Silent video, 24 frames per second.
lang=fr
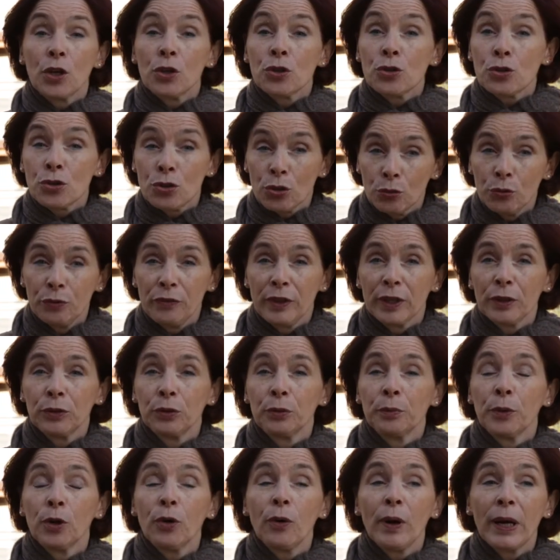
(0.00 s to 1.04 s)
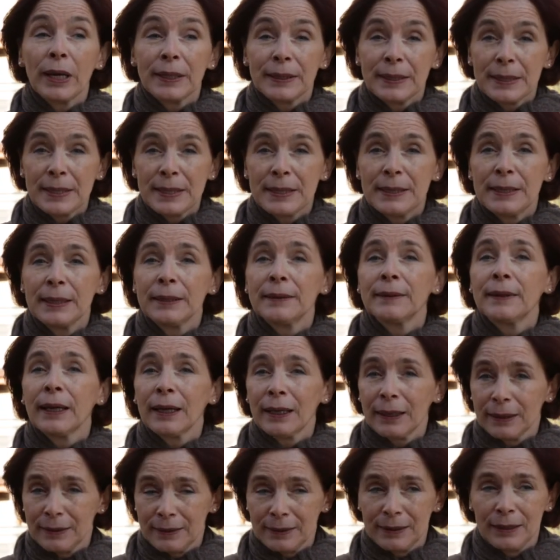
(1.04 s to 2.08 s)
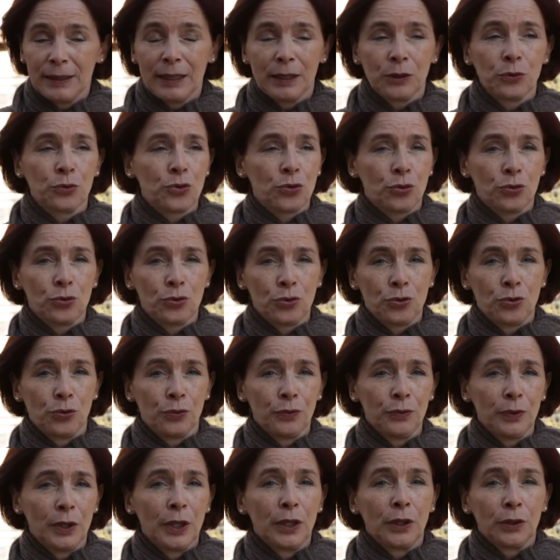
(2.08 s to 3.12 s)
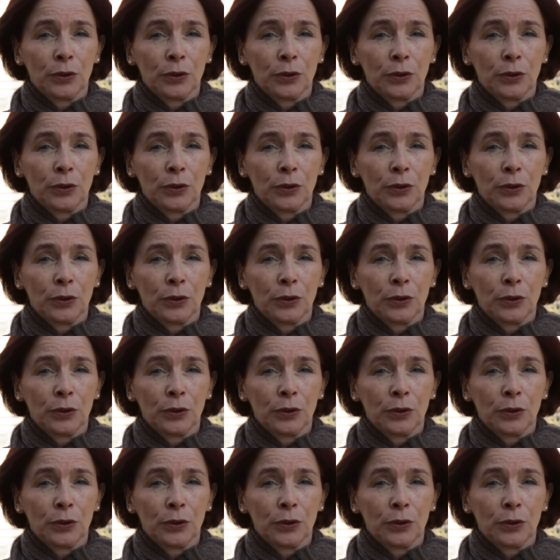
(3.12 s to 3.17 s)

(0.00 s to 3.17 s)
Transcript: Ce gouvernement a décidé d'arrêter la construction